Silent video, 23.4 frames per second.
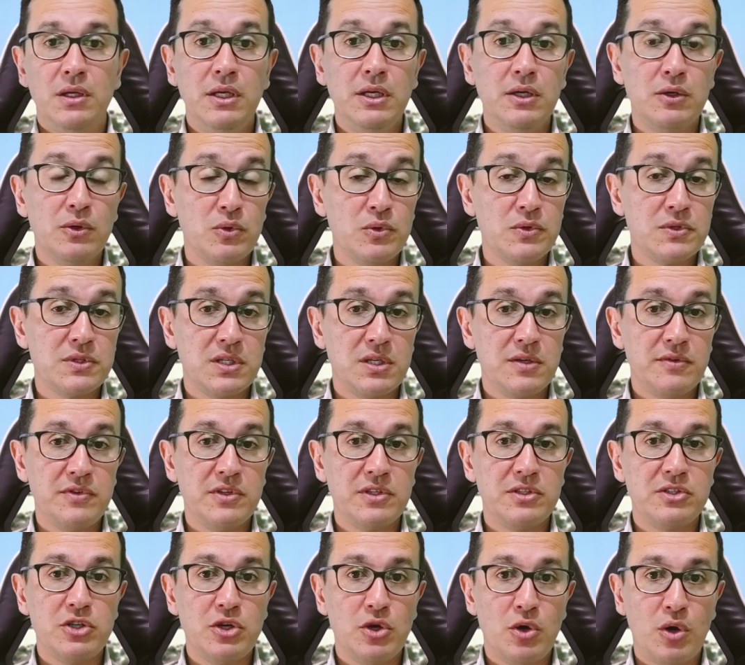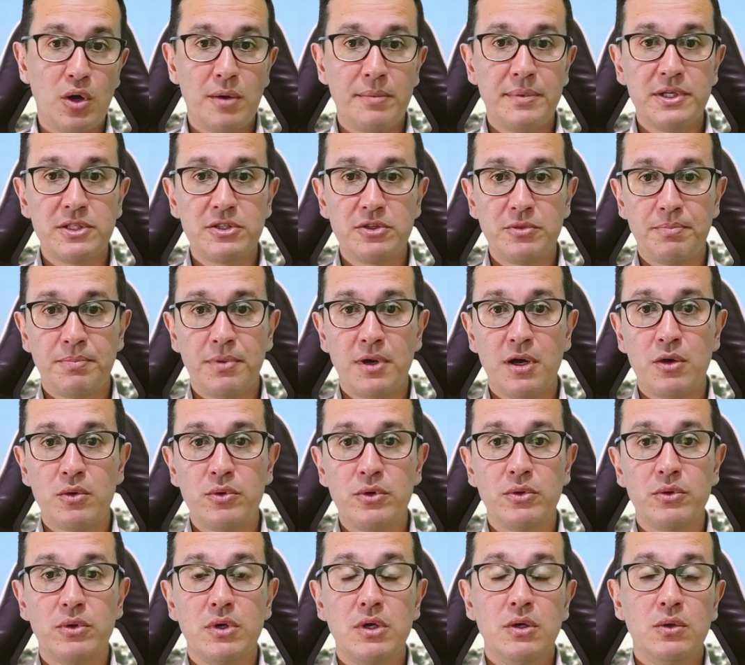inclusive de Robert
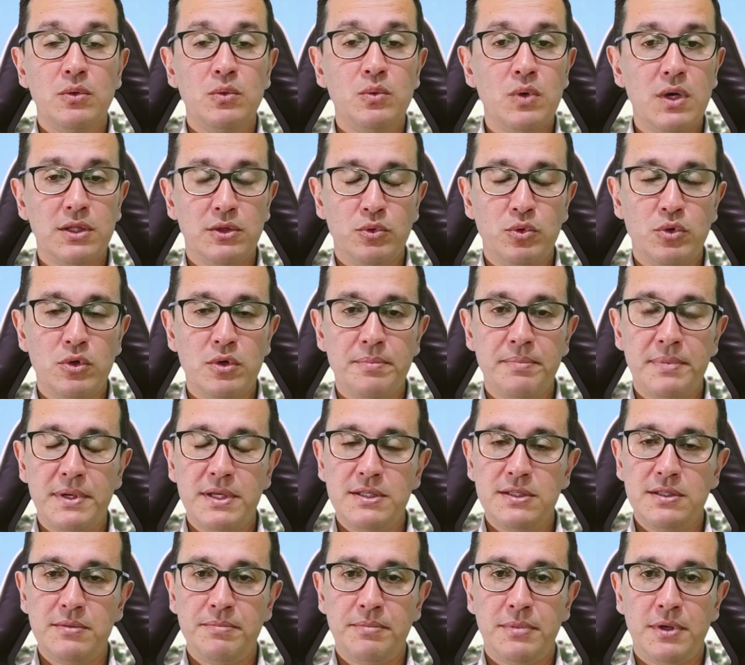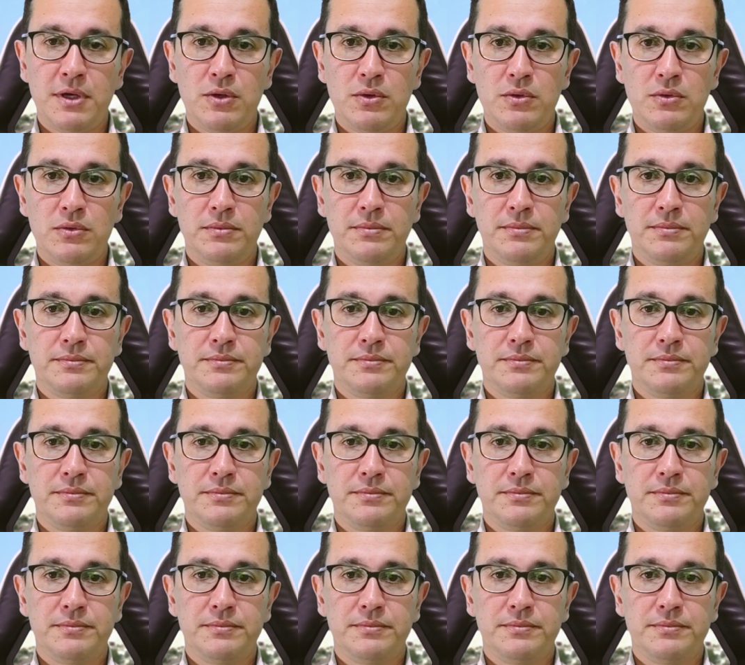Powell, o ator principal.